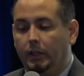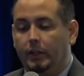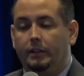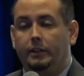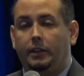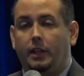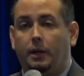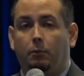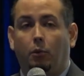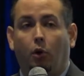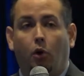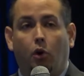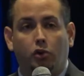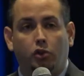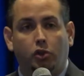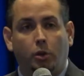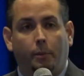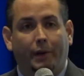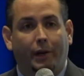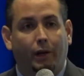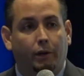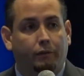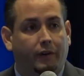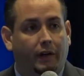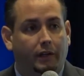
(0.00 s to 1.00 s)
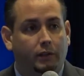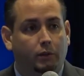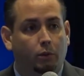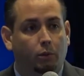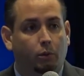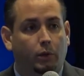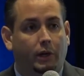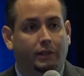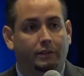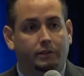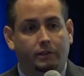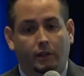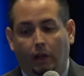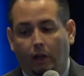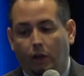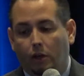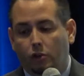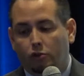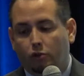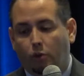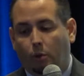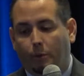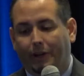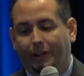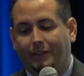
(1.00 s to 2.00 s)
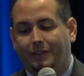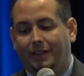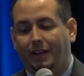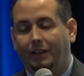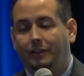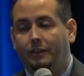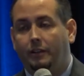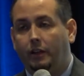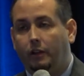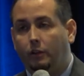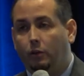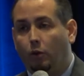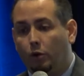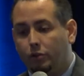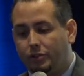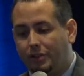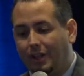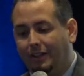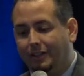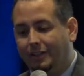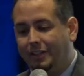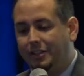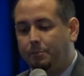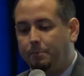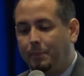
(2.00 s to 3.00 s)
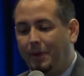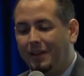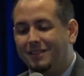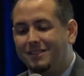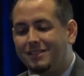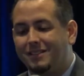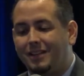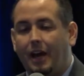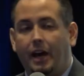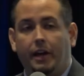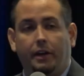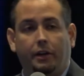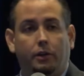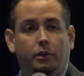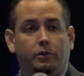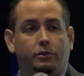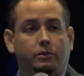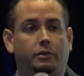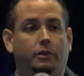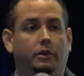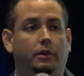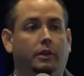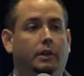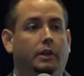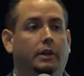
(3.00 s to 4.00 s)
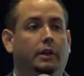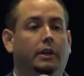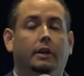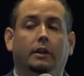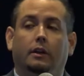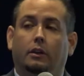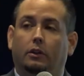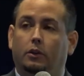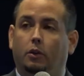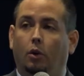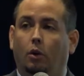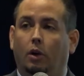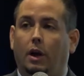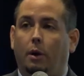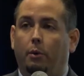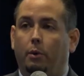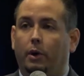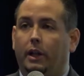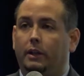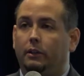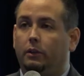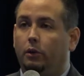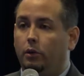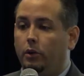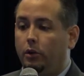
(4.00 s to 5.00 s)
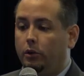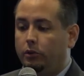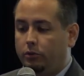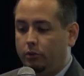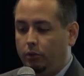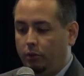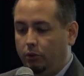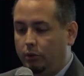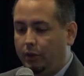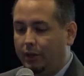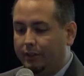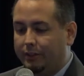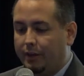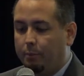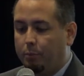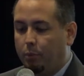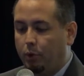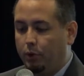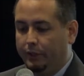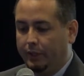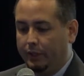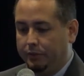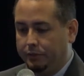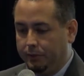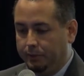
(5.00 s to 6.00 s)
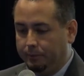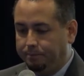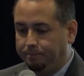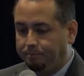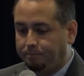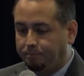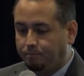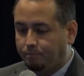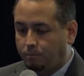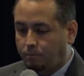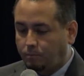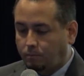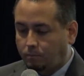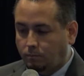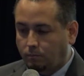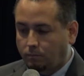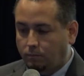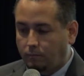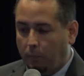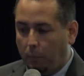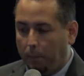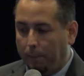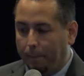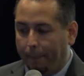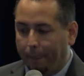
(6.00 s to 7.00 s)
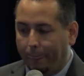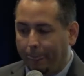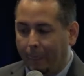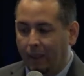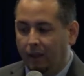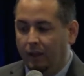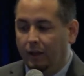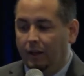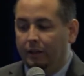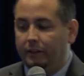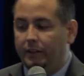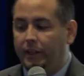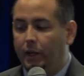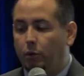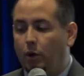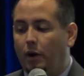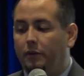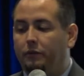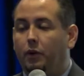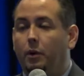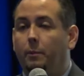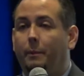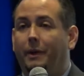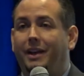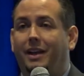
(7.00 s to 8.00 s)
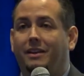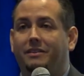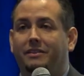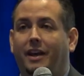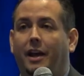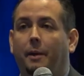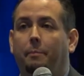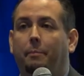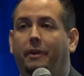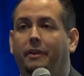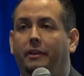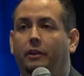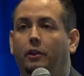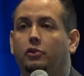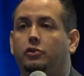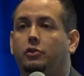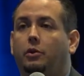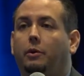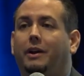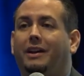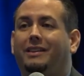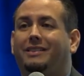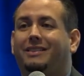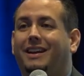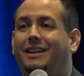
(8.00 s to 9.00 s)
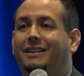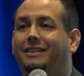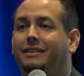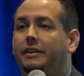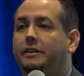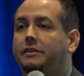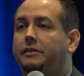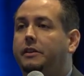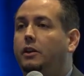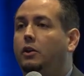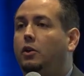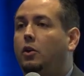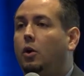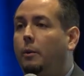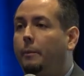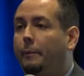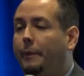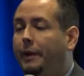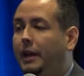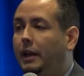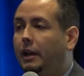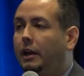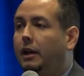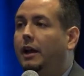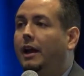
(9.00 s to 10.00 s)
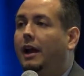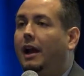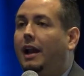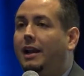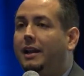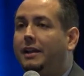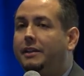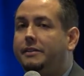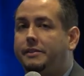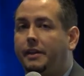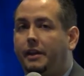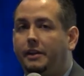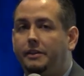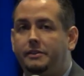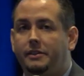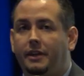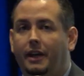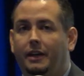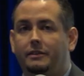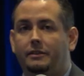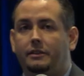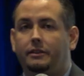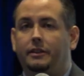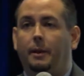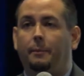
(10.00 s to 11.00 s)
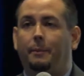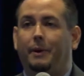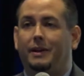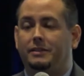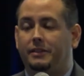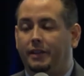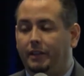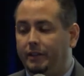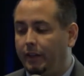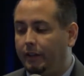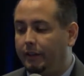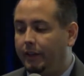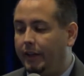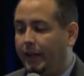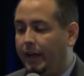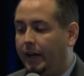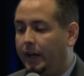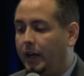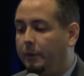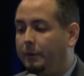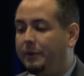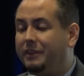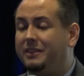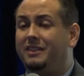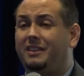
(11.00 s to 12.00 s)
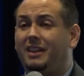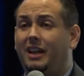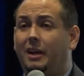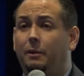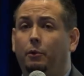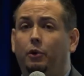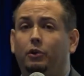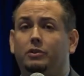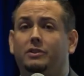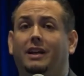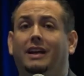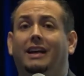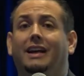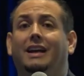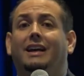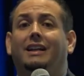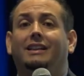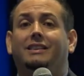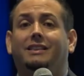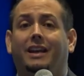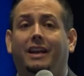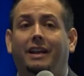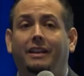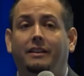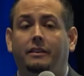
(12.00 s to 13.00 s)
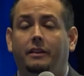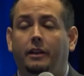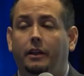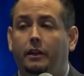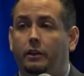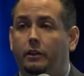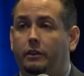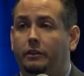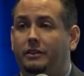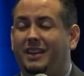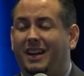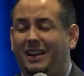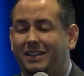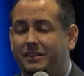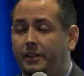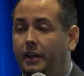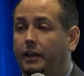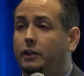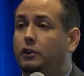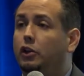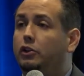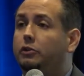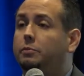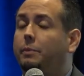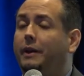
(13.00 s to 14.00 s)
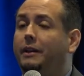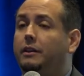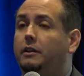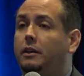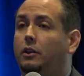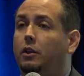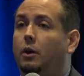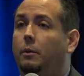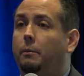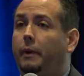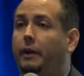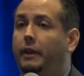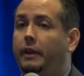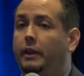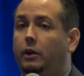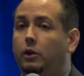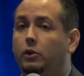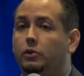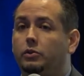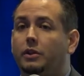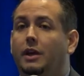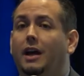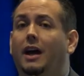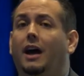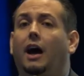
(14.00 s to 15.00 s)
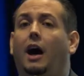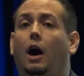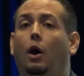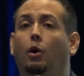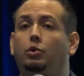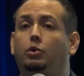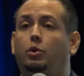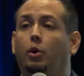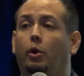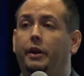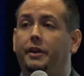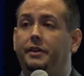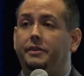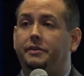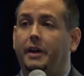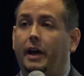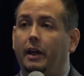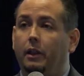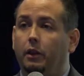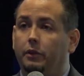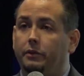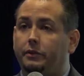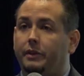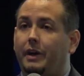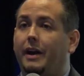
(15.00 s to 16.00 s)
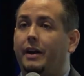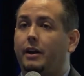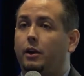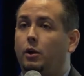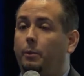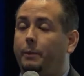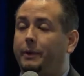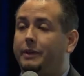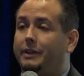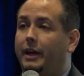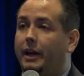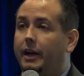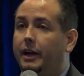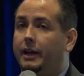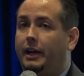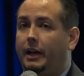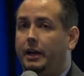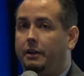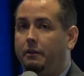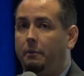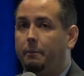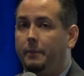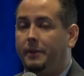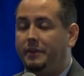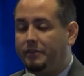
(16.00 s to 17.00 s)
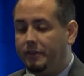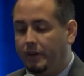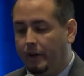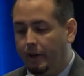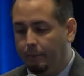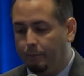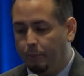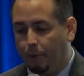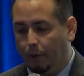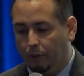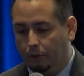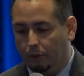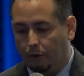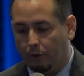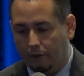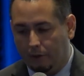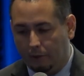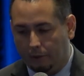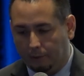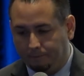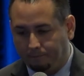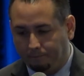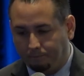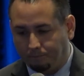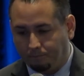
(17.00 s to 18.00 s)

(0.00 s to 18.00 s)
tenemos 8 manufacturas, sobre 32 dispensarios, 2 laboratorios y una transportación. De igual forma, ya se han expedido sobre 35 mil licencias de pacientes de cannabis y tenemos 322 médicos autorizados a recomendar el cannabis medicinal en Puerto Rico.